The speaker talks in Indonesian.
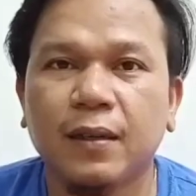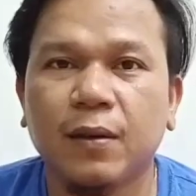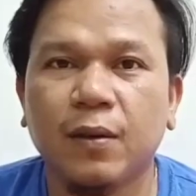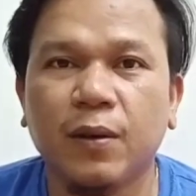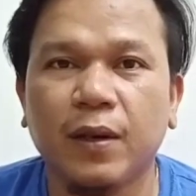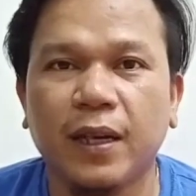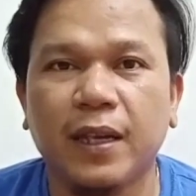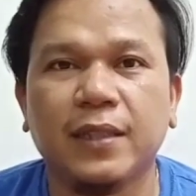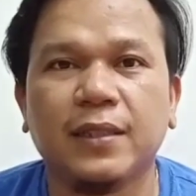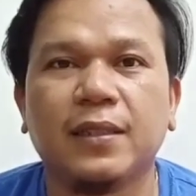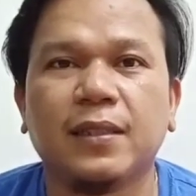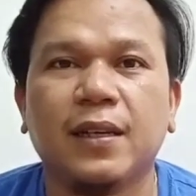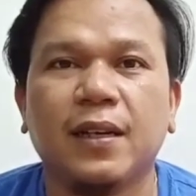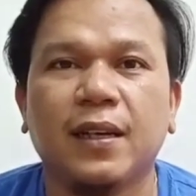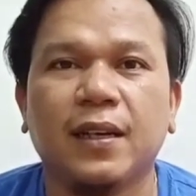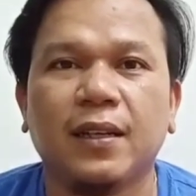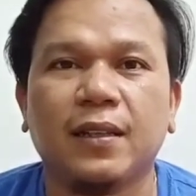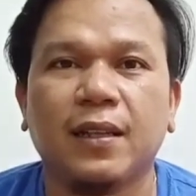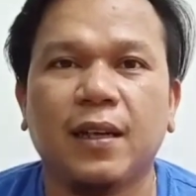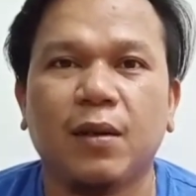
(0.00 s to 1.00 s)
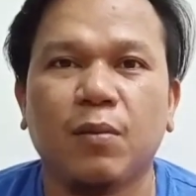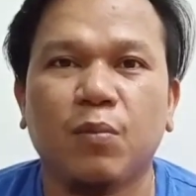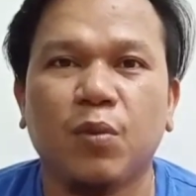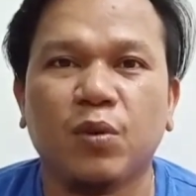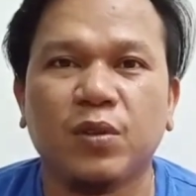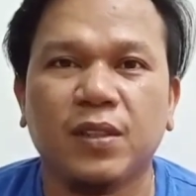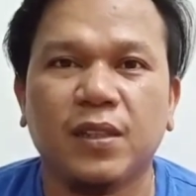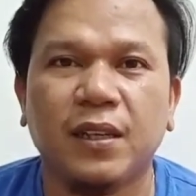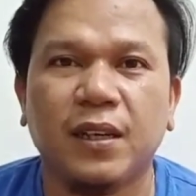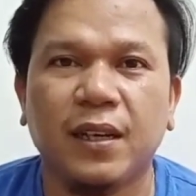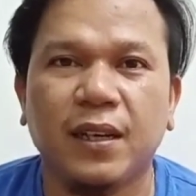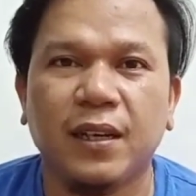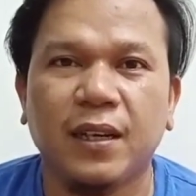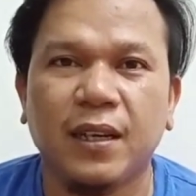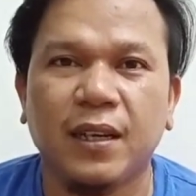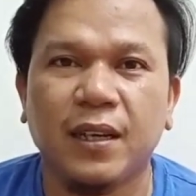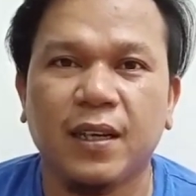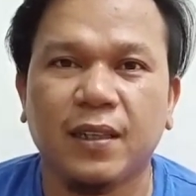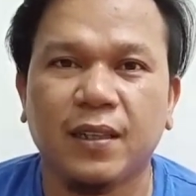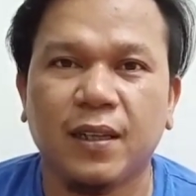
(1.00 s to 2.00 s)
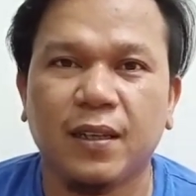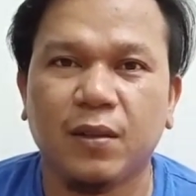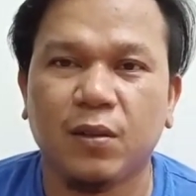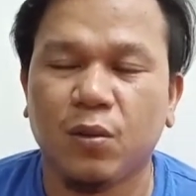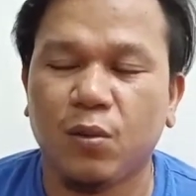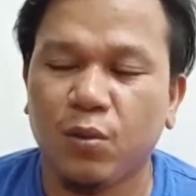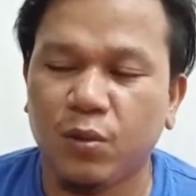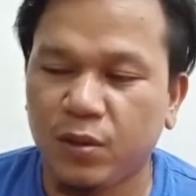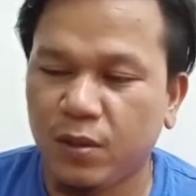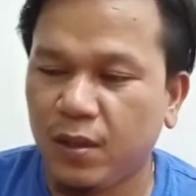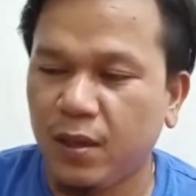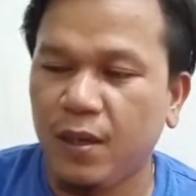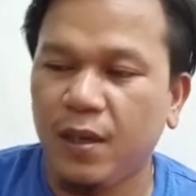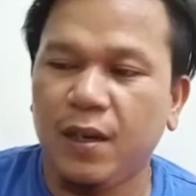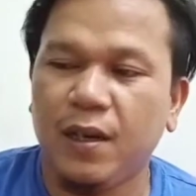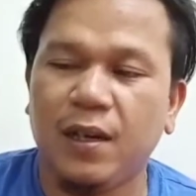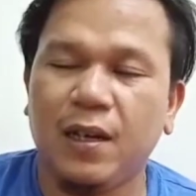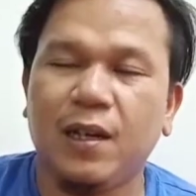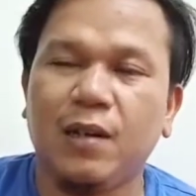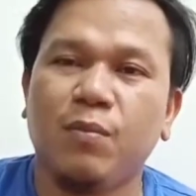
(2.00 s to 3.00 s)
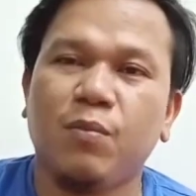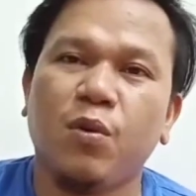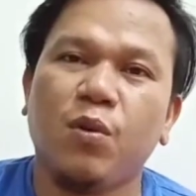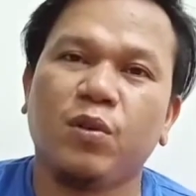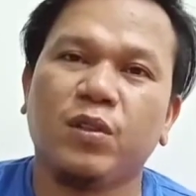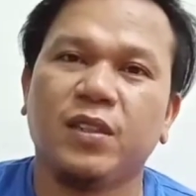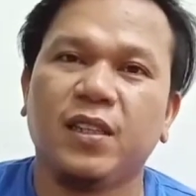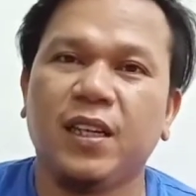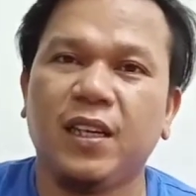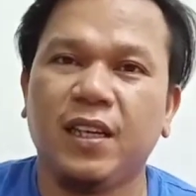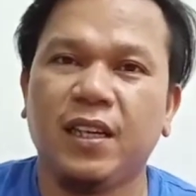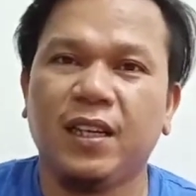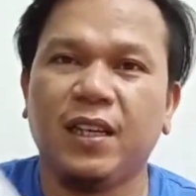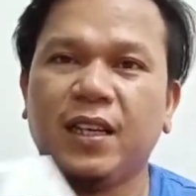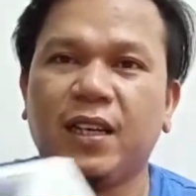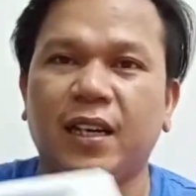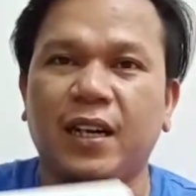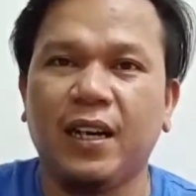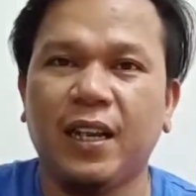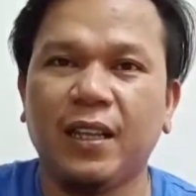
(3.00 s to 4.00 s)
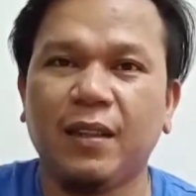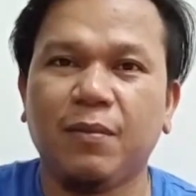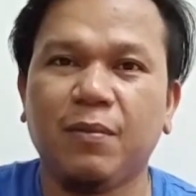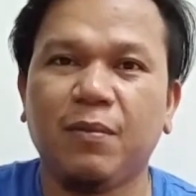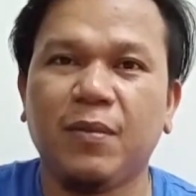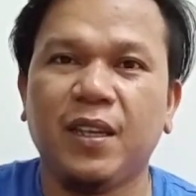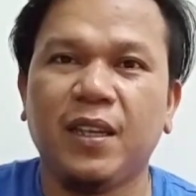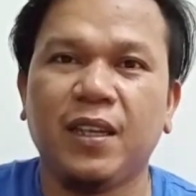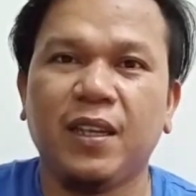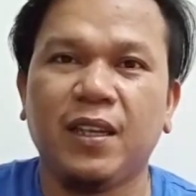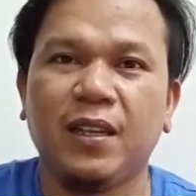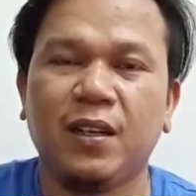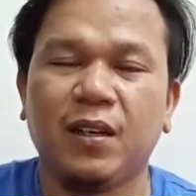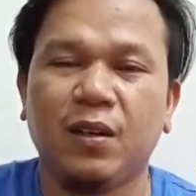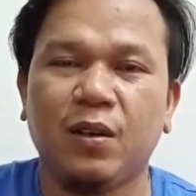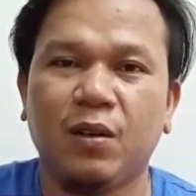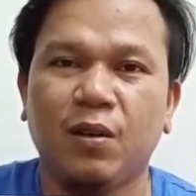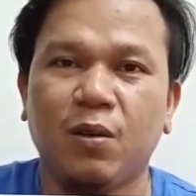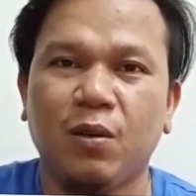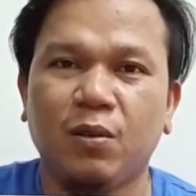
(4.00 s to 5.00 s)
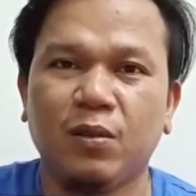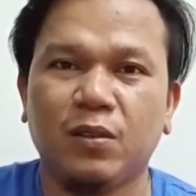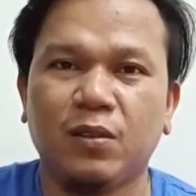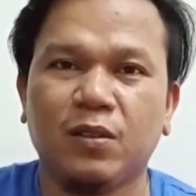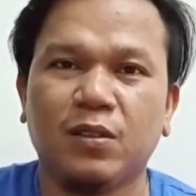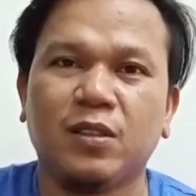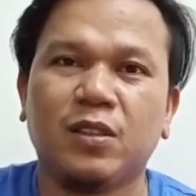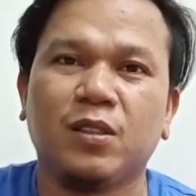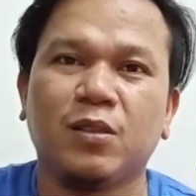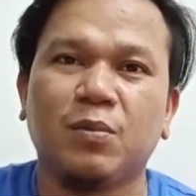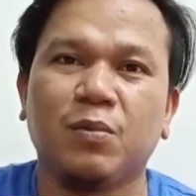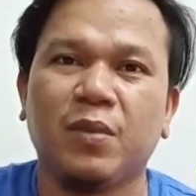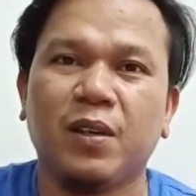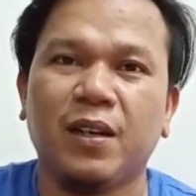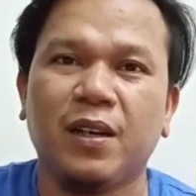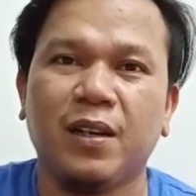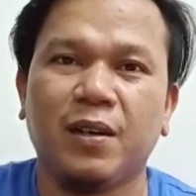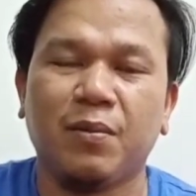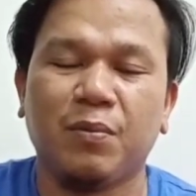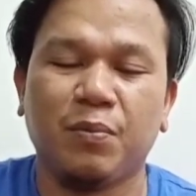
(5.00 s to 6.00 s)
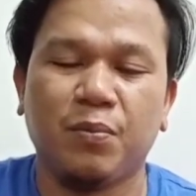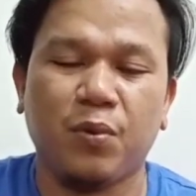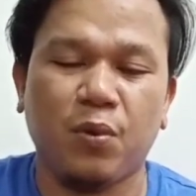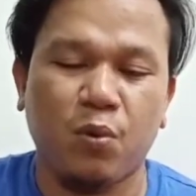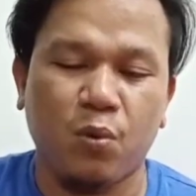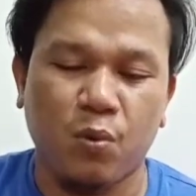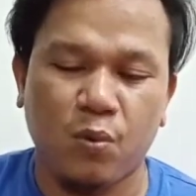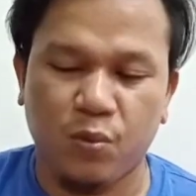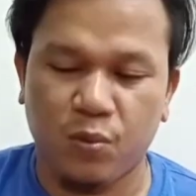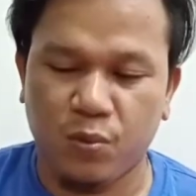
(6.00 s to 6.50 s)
Oke setelah kita unboxing yang ini kita terus unboxing Redmi Note 9 Pro